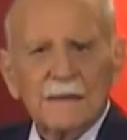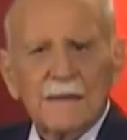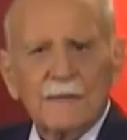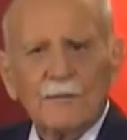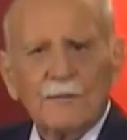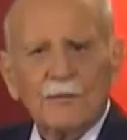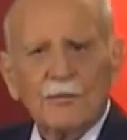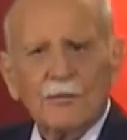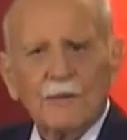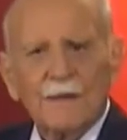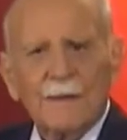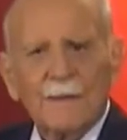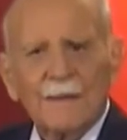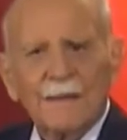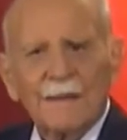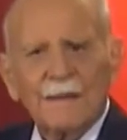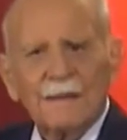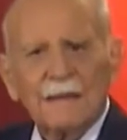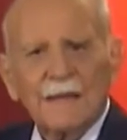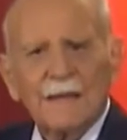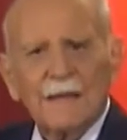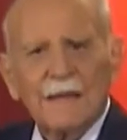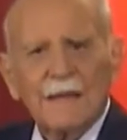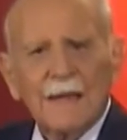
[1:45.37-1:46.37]
se
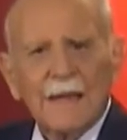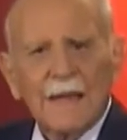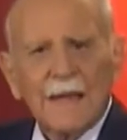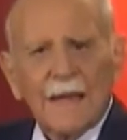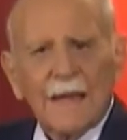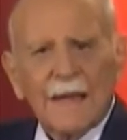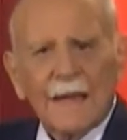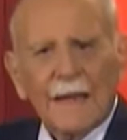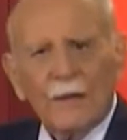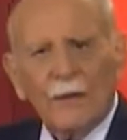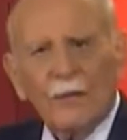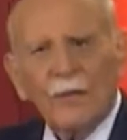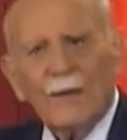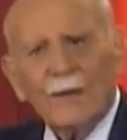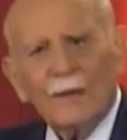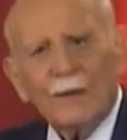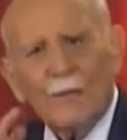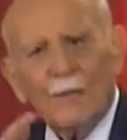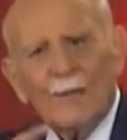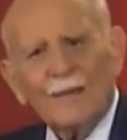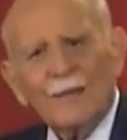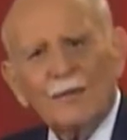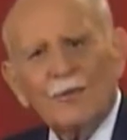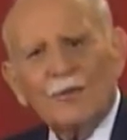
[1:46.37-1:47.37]
fundamenta en un
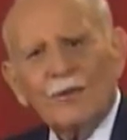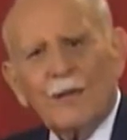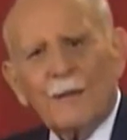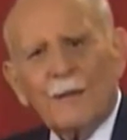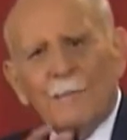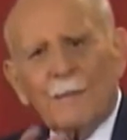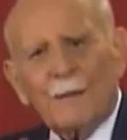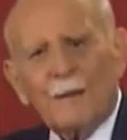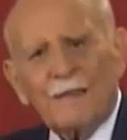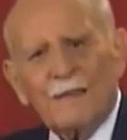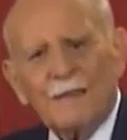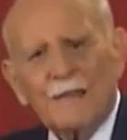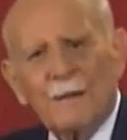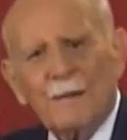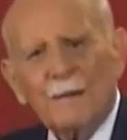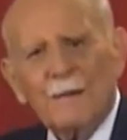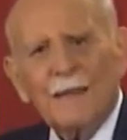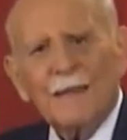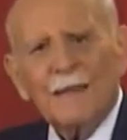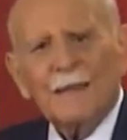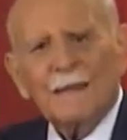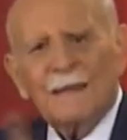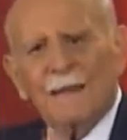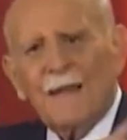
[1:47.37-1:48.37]
argumento
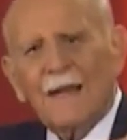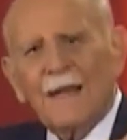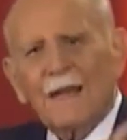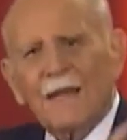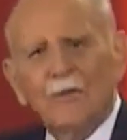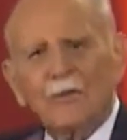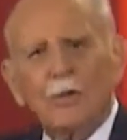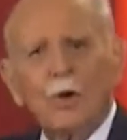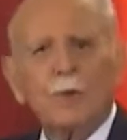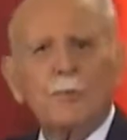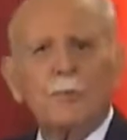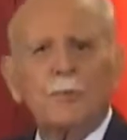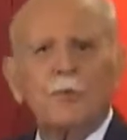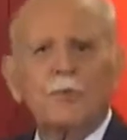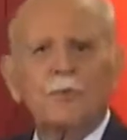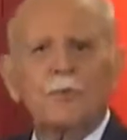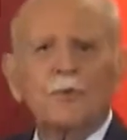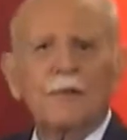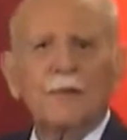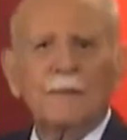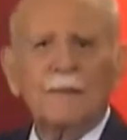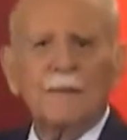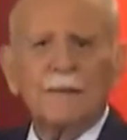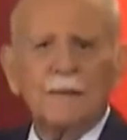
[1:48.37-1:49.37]
despreciable desde todo
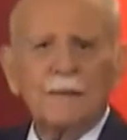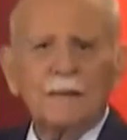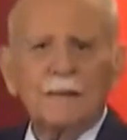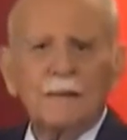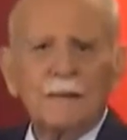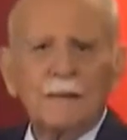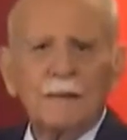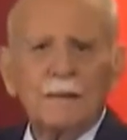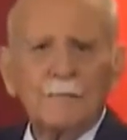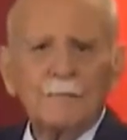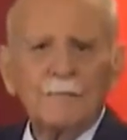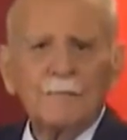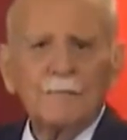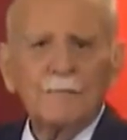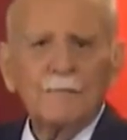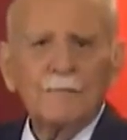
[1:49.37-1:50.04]
punto de vista,